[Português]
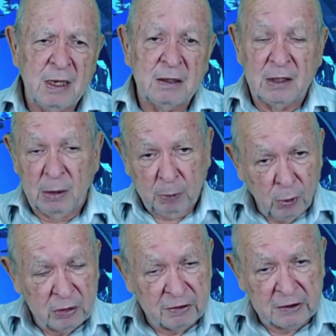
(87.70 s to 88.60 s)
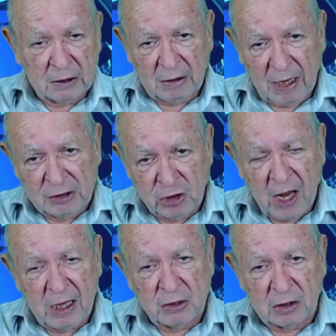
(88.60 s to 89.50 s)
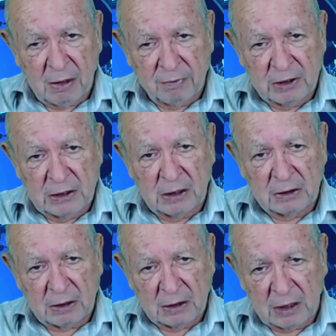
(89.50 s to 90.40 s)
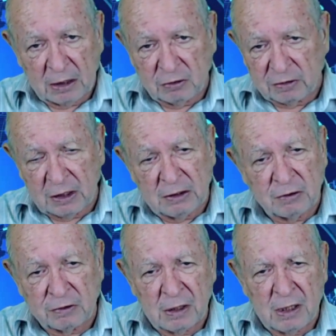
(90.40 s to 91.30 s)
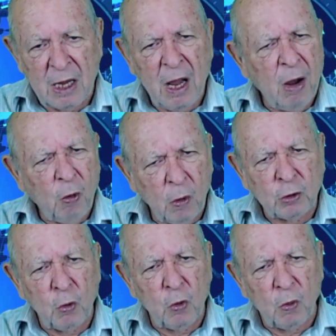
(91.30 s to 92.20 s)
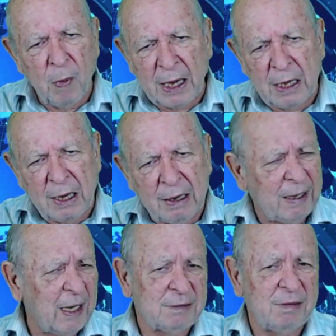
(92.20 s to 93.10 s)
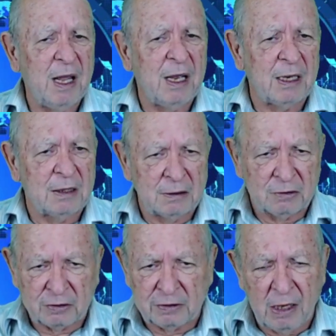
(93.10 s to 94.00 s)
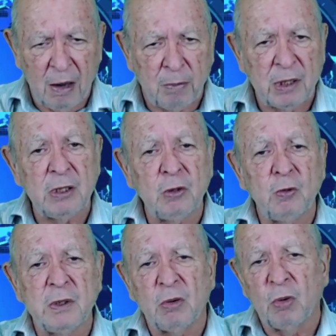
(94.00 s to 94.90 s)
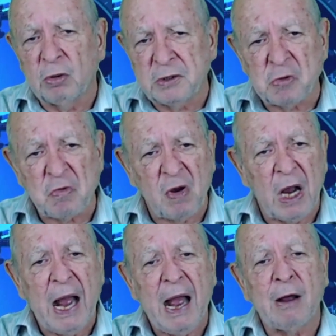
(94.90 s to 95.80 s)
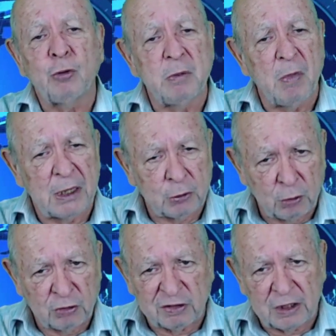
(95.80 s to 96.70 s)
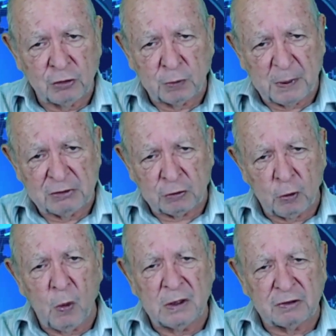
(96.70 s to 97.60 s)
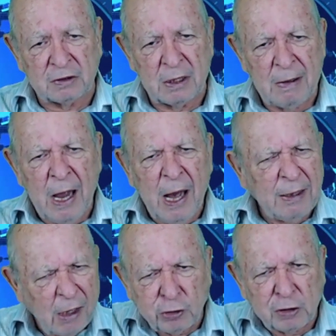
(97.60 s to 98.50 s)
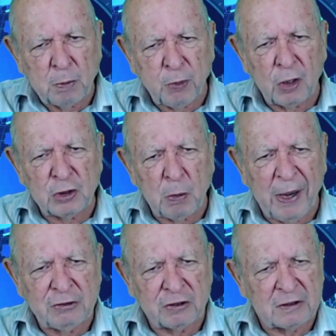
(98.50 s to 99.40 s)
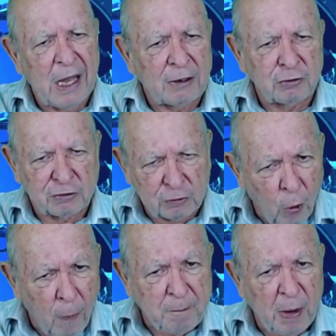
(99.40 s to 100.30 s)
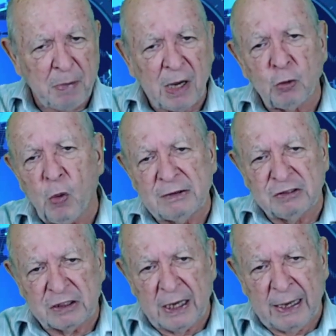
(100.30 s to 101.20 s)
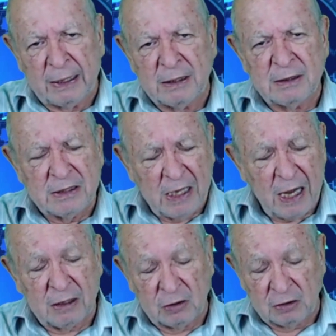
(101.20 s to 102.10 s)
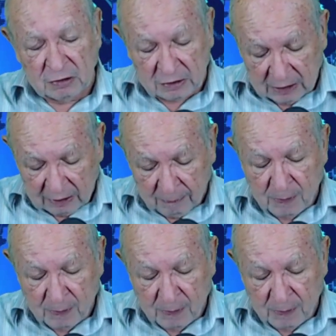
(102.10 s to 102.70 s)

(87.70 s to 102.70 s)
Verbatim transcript: depois da tragédia da Avenida 36, quando uma cratera se abriu, engoliu um carro e matou seis pessoas, não se pode mais dar sopa para o azar. Quer dizer,